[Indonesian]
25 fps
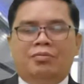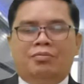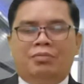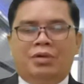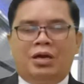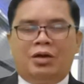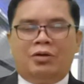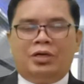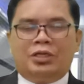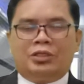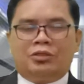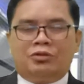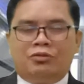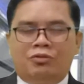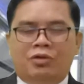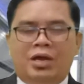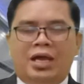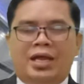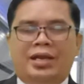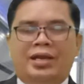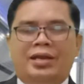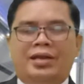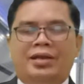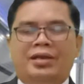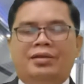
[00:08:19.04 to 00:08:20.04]
bahwa
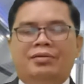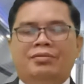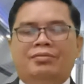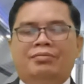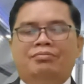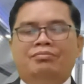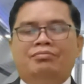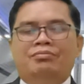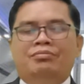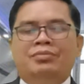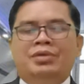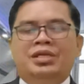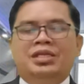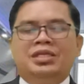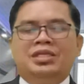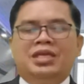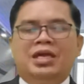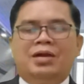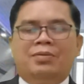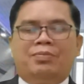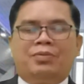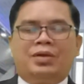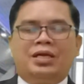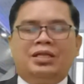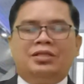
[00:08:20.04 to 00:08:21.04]
Tuhan
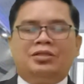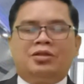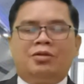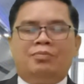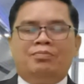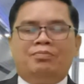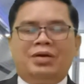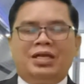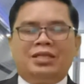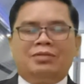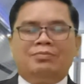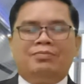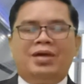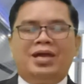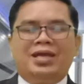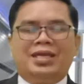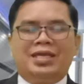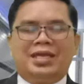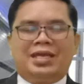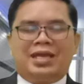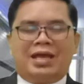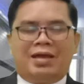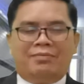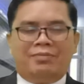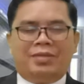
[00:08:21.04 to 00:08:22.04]
menyiapkan tempat
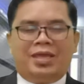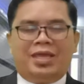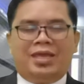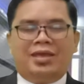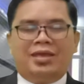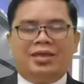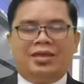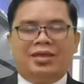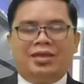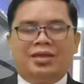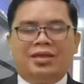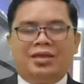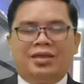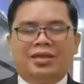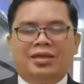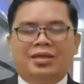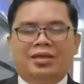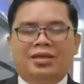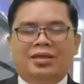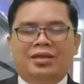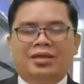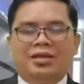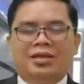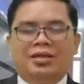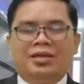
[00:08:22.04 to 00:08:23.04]
bagi kami.
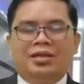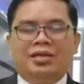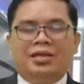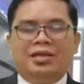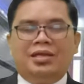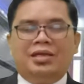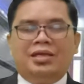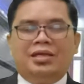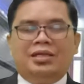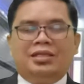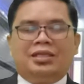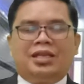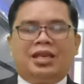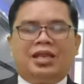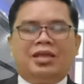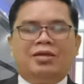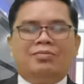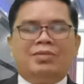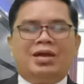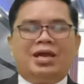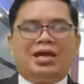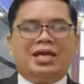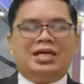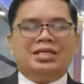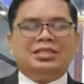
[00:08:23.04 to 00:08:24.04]

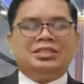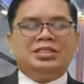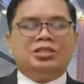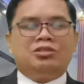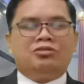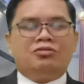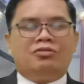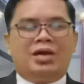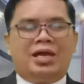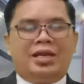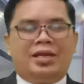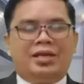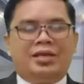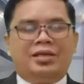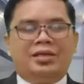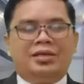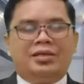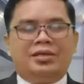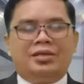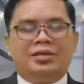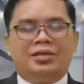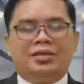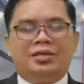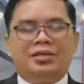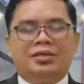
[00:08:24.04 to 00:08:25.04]
Terima kasih Tuhan,
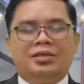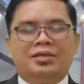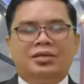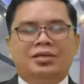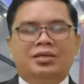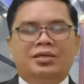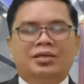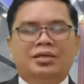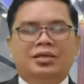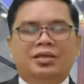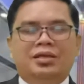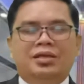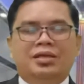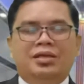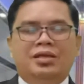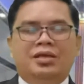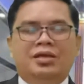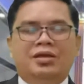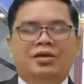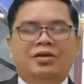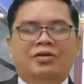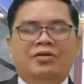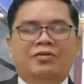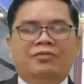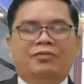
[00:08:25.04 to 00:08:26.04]

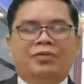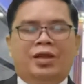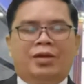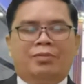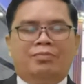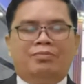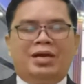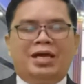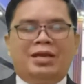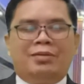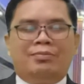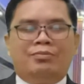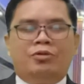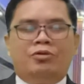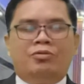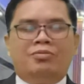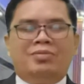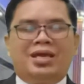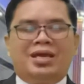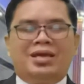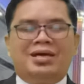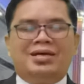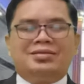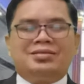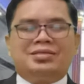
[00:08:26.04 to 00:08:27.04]
firman-Mu
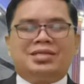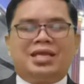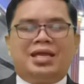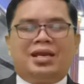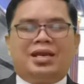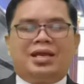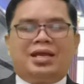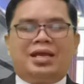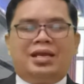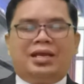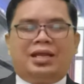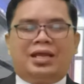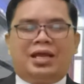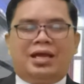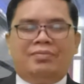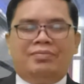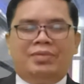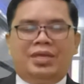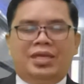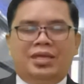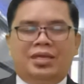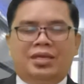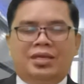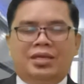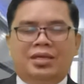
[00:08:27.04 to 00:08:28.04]
menghantarkan
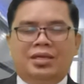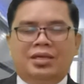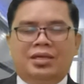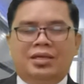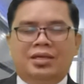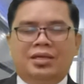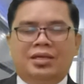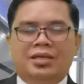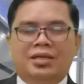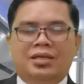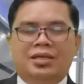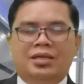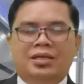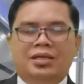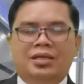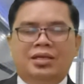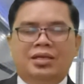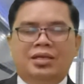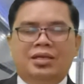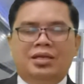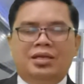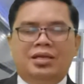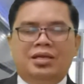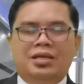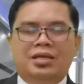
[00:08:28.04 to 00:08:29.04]
kami
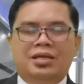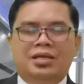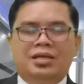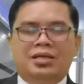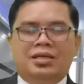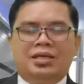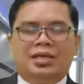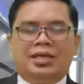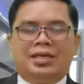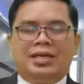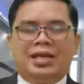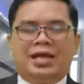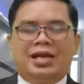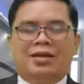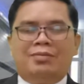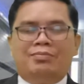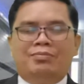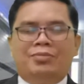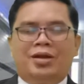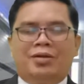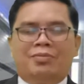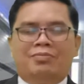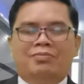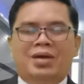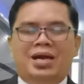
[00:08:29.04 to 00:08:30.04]
di
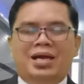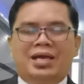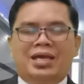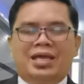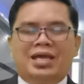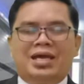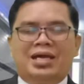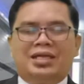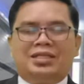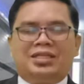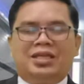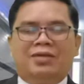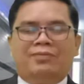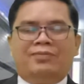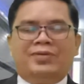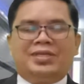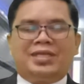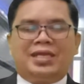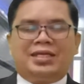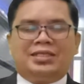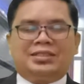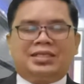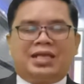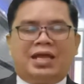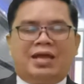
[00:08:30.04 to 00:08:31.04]
dalam berbagai
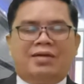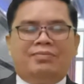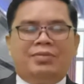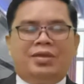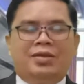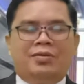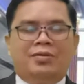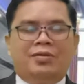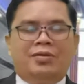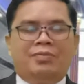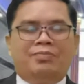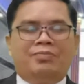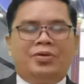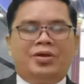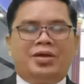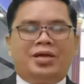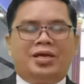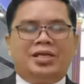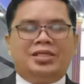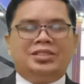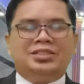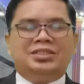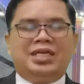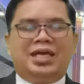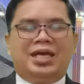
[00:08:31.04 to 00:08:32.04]
aktivitas kami,
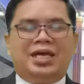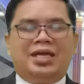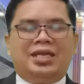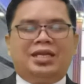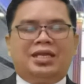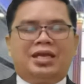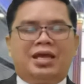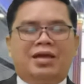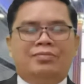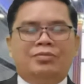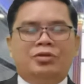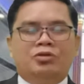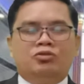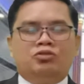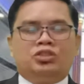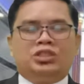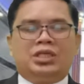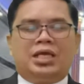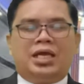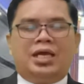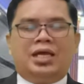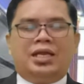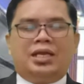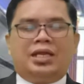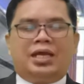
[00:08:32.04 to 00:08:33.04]
pekerjaan kami,
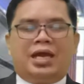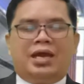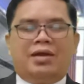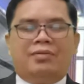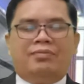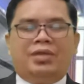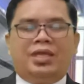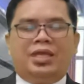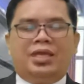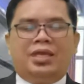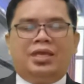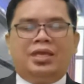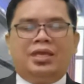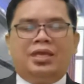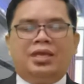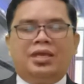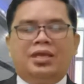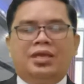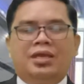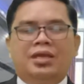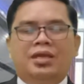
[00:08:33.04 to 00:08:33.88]
usaha kami,